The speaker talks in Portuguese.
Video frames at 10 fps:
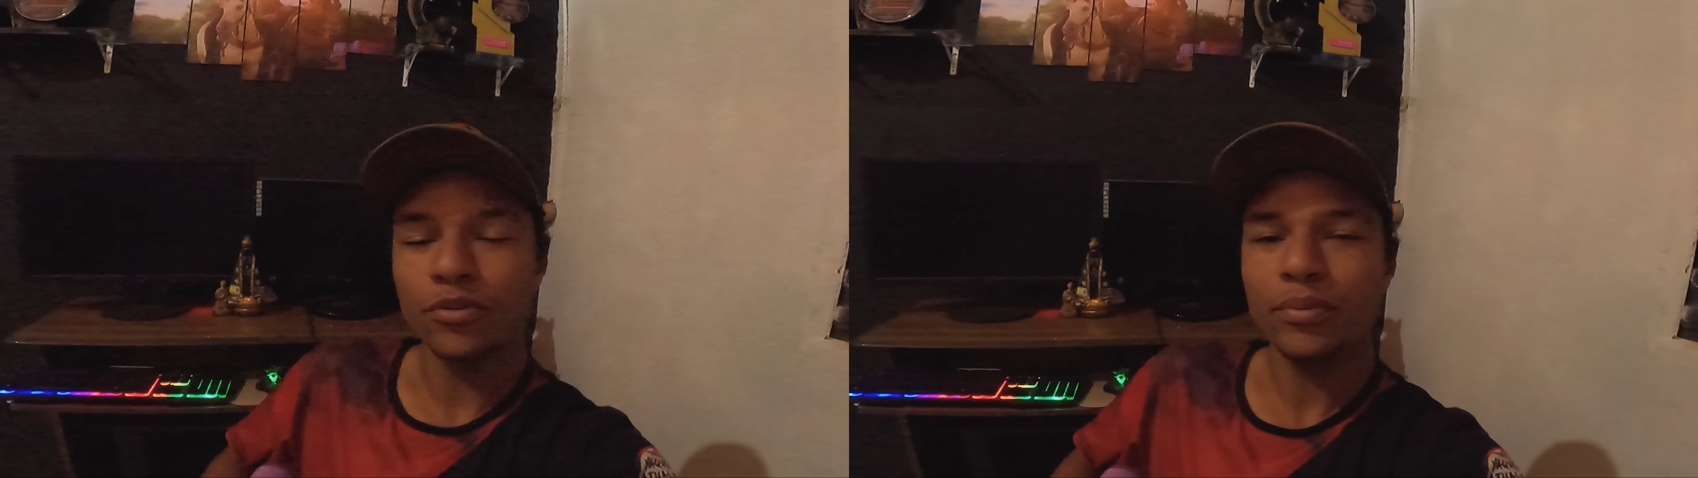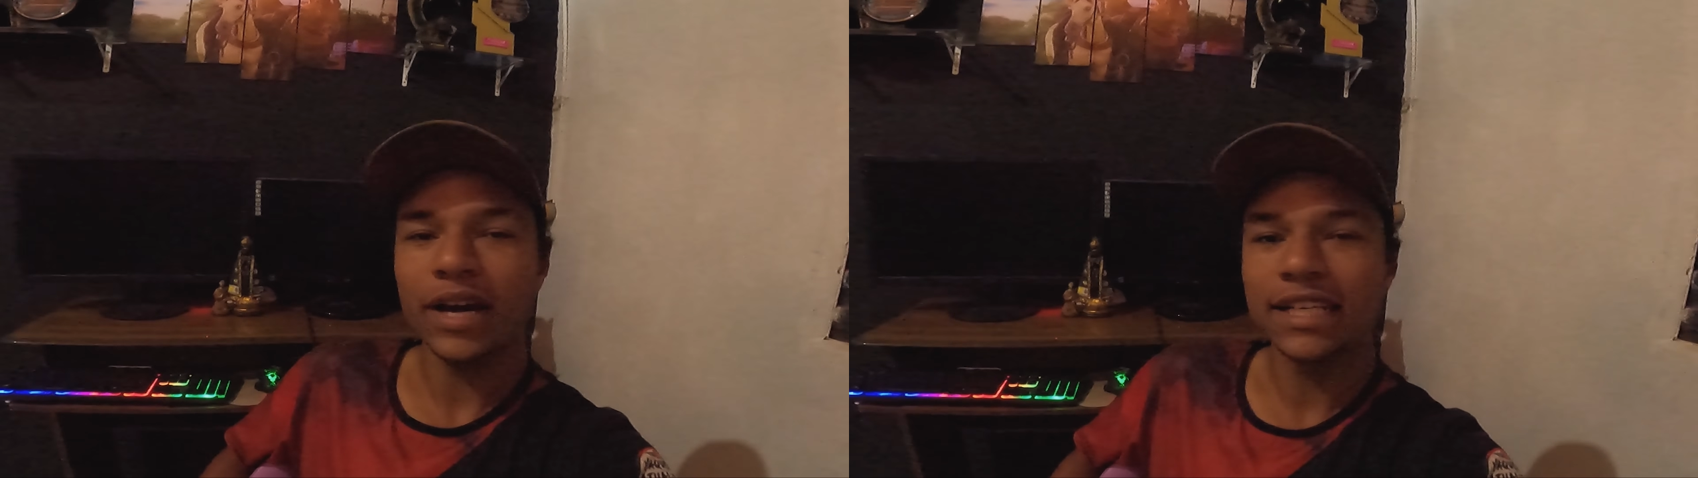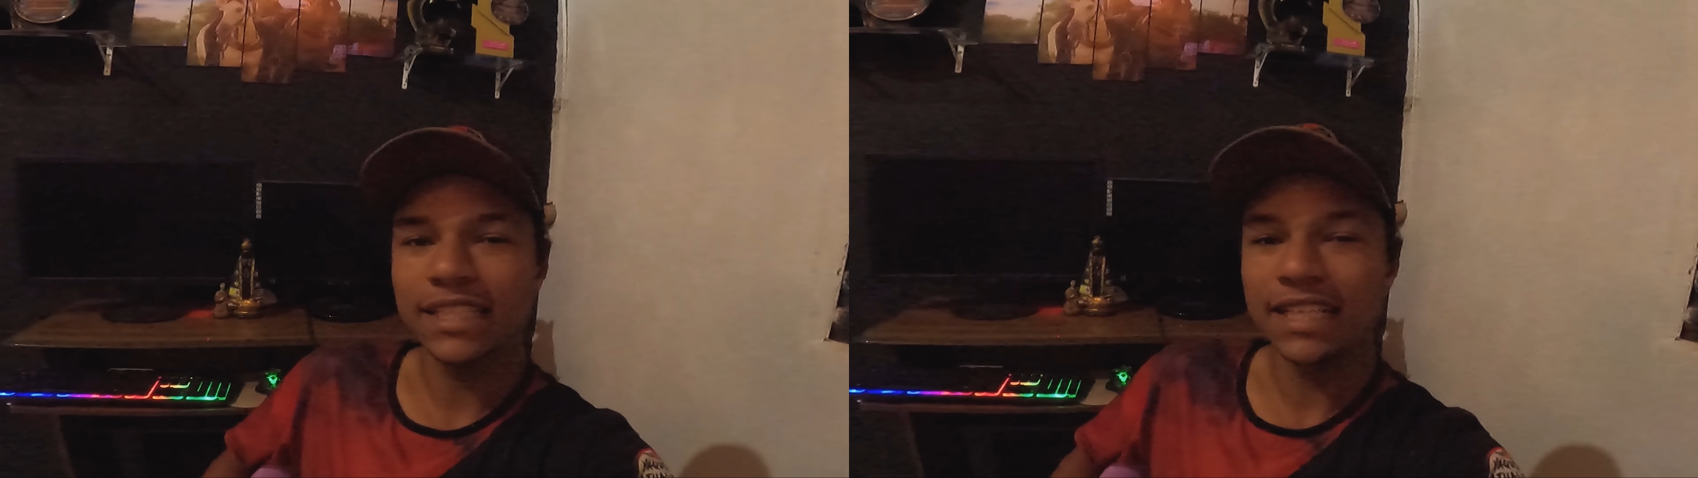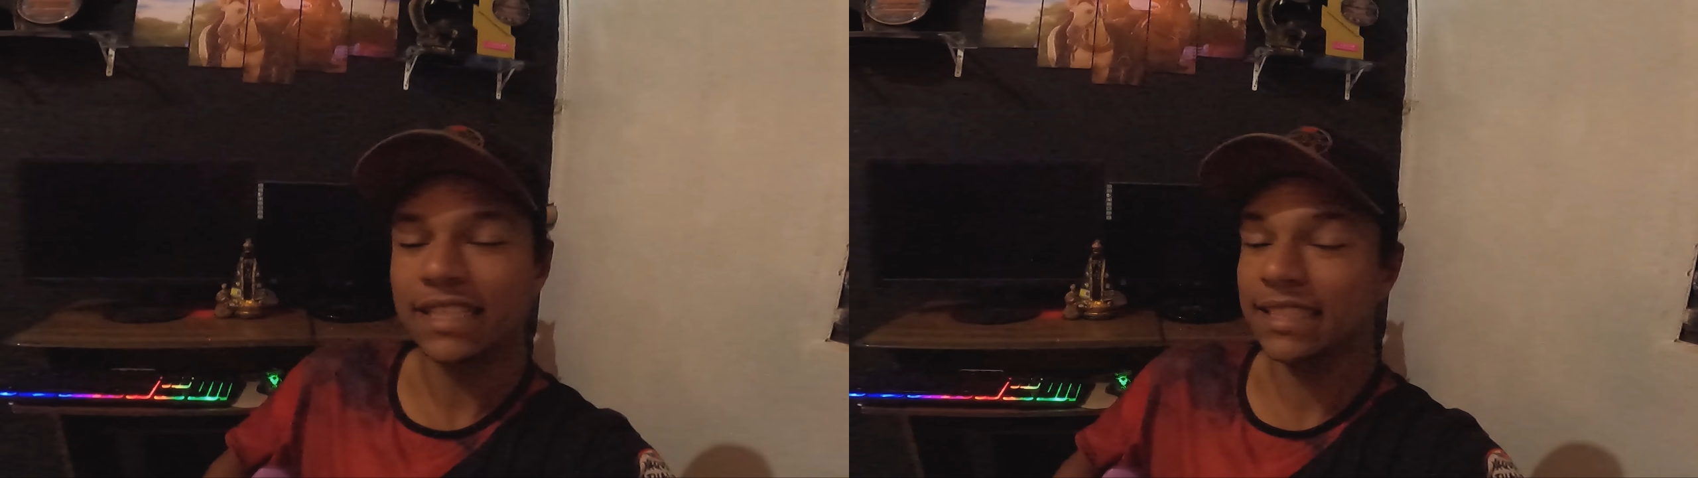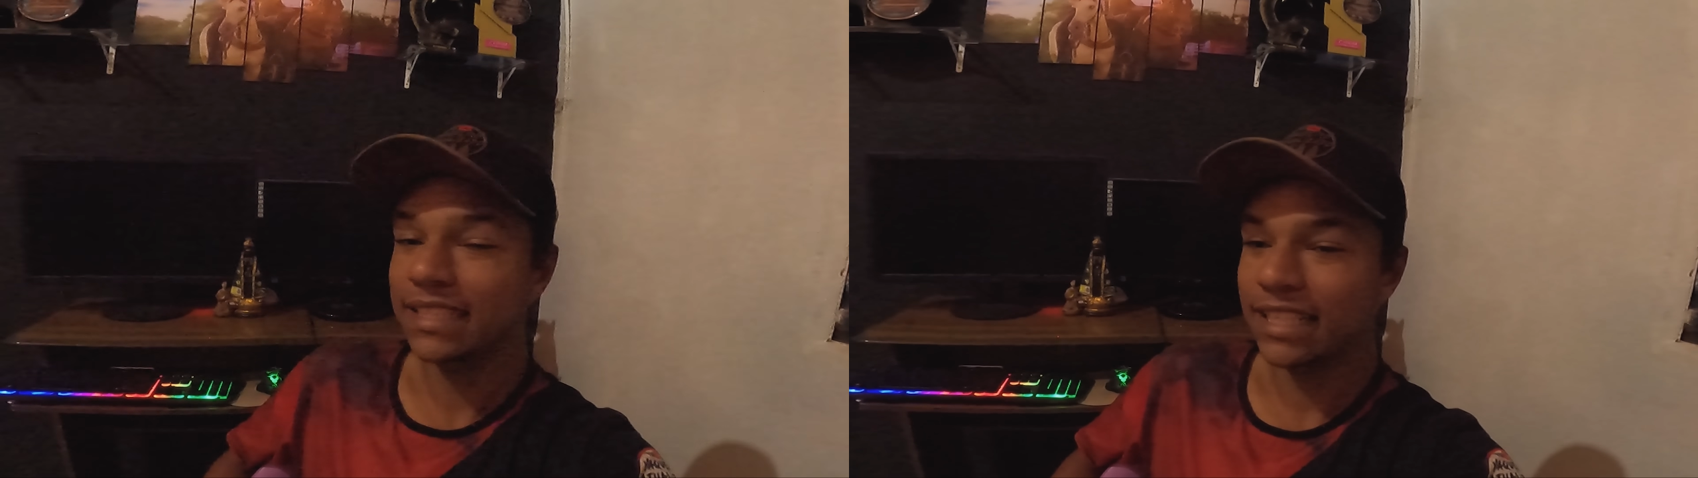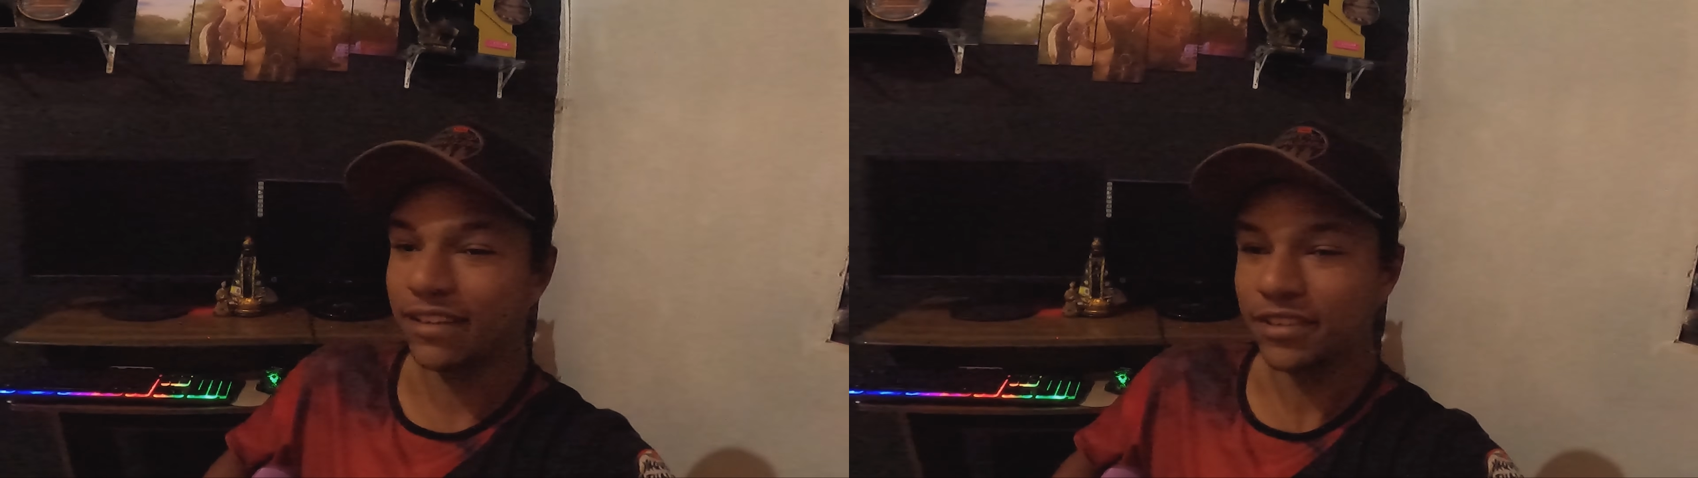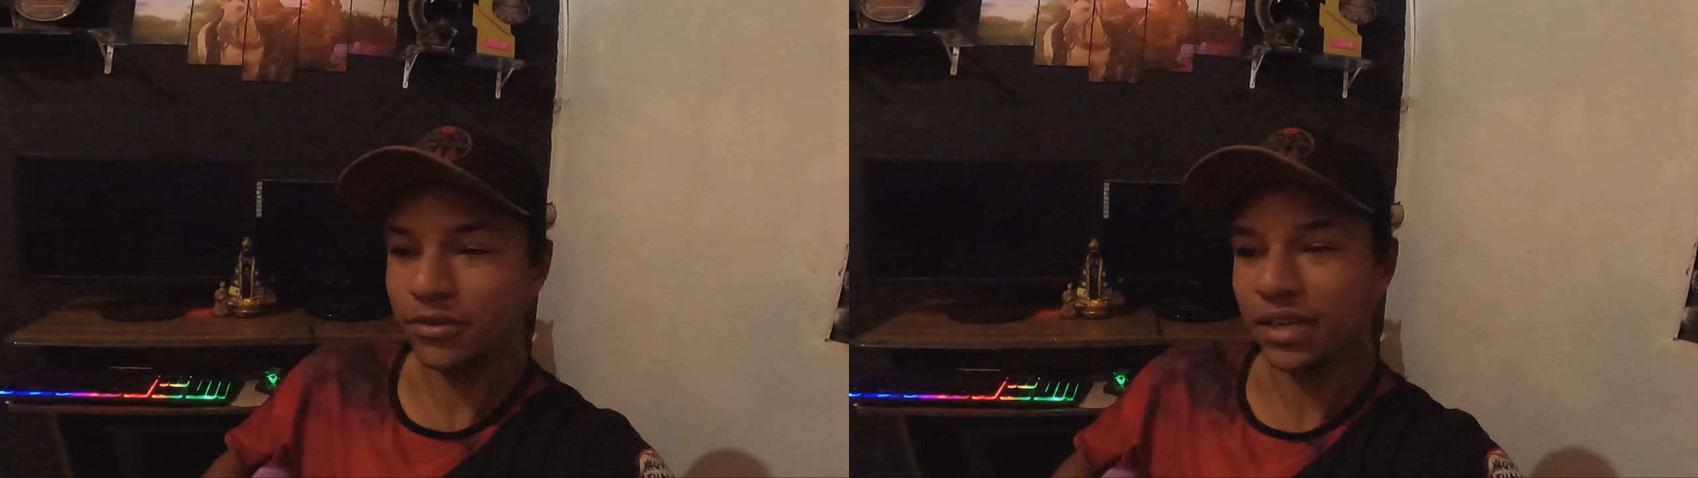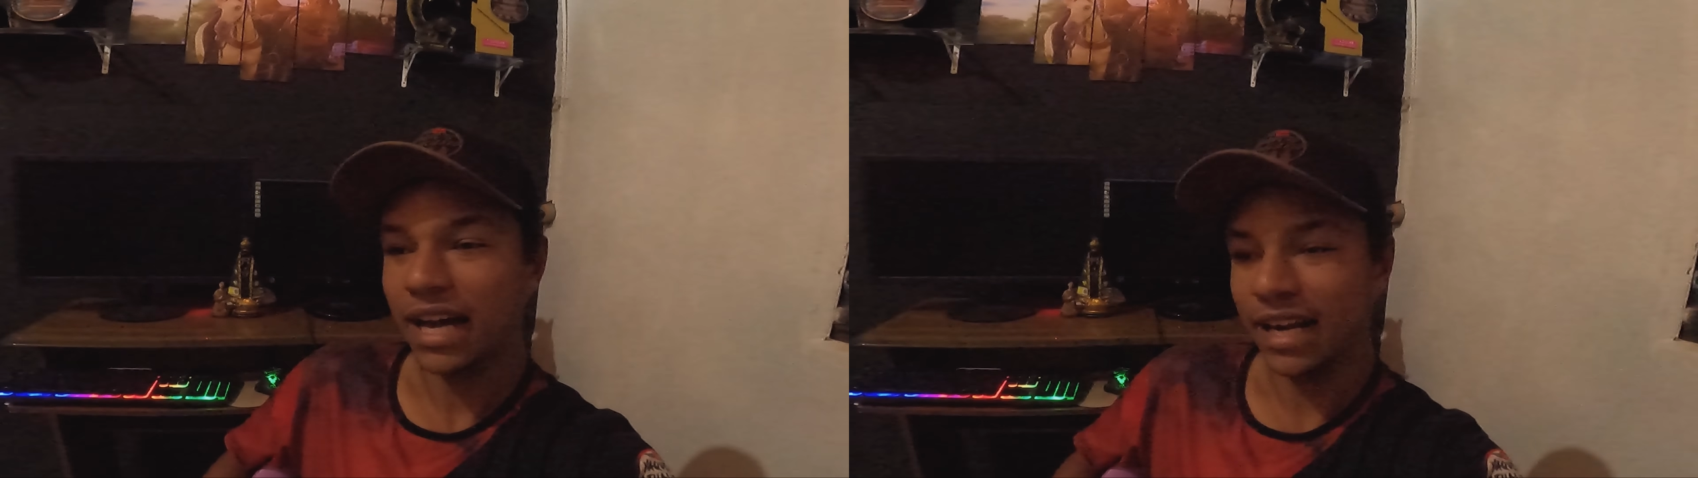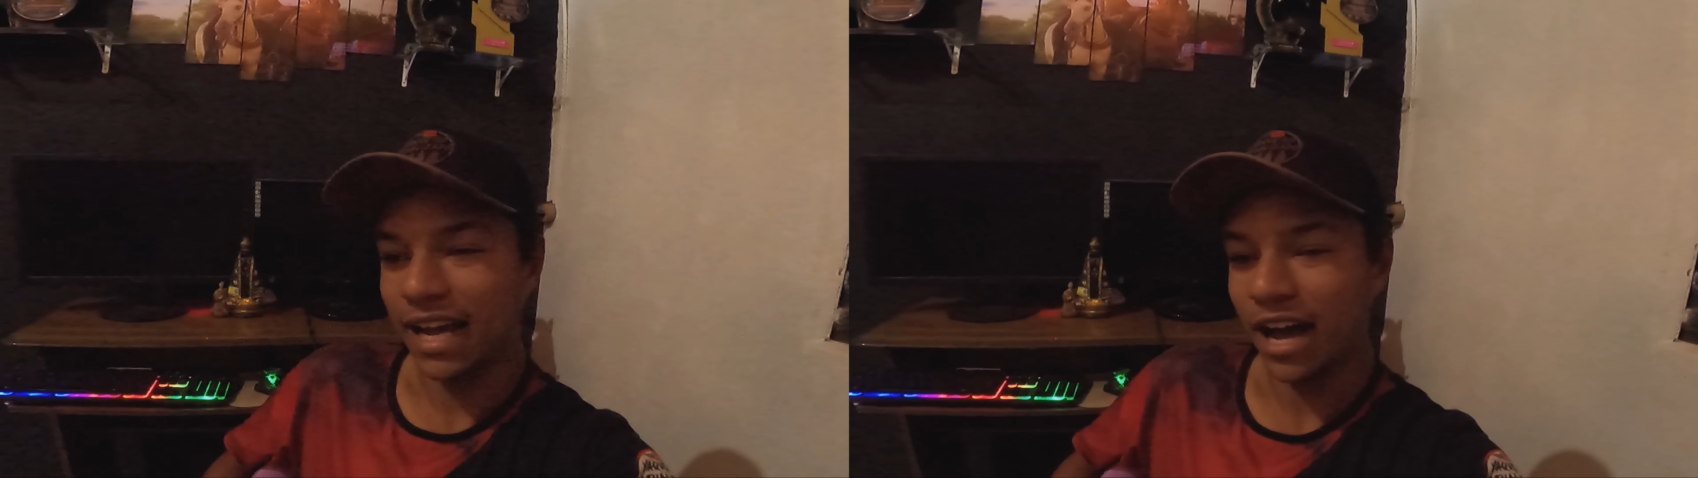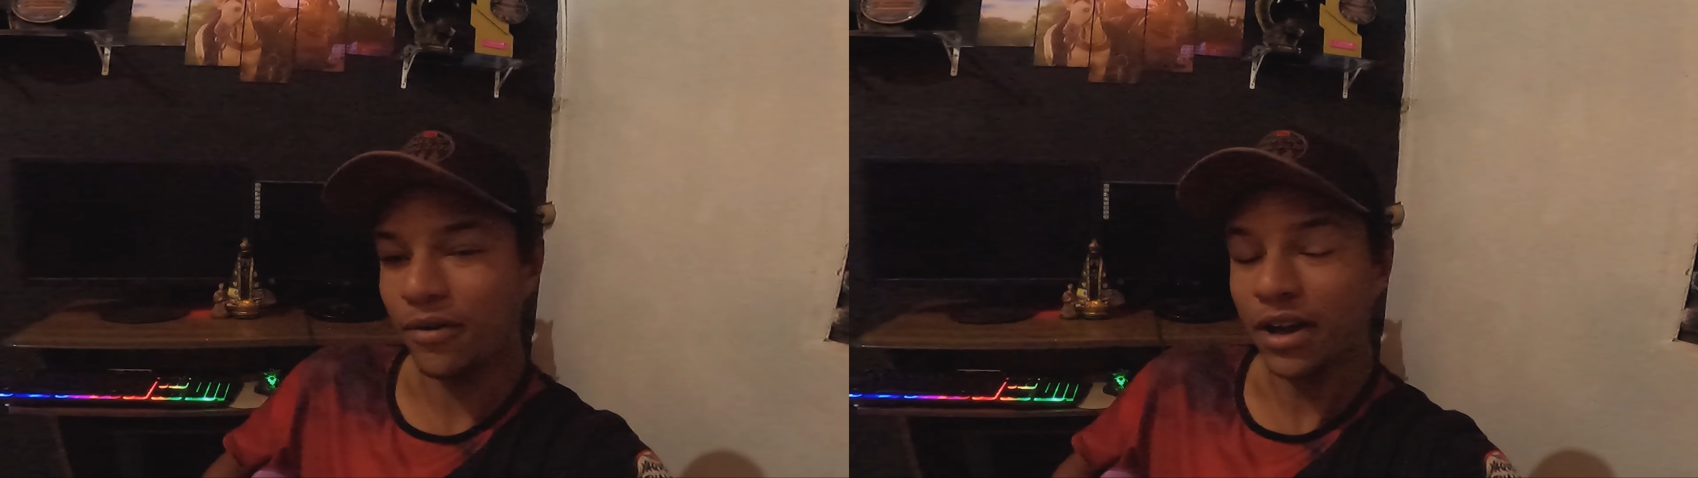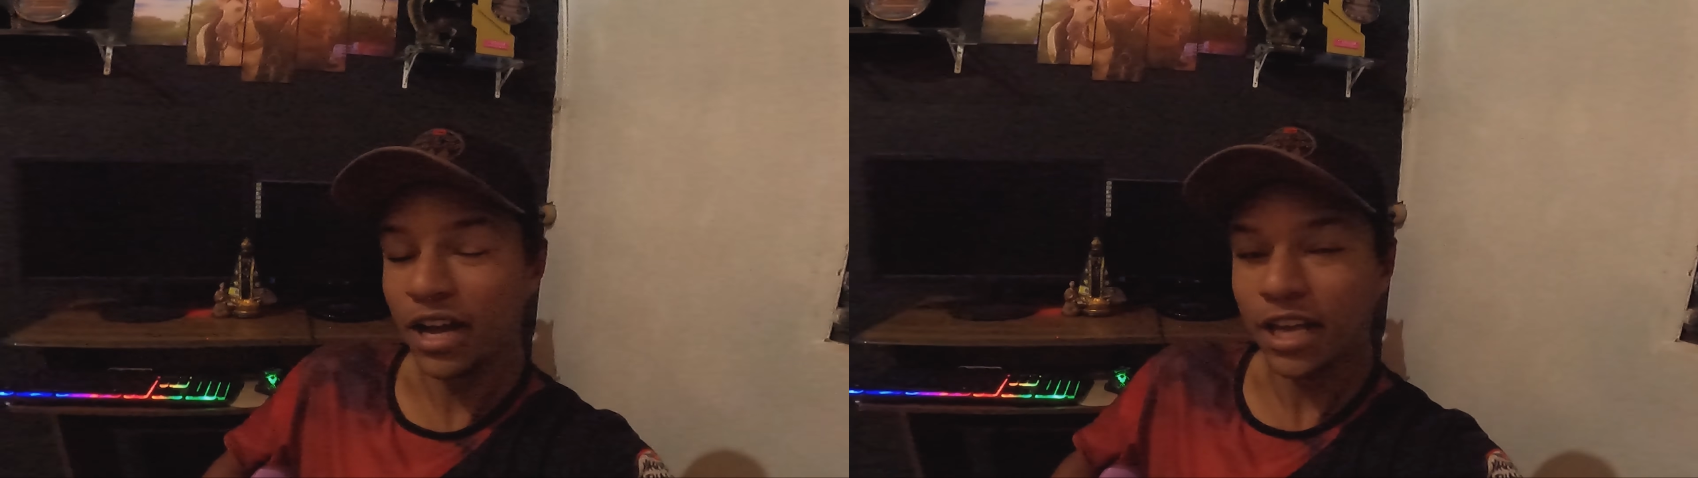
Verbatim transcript: compartilha, se inscreva no canal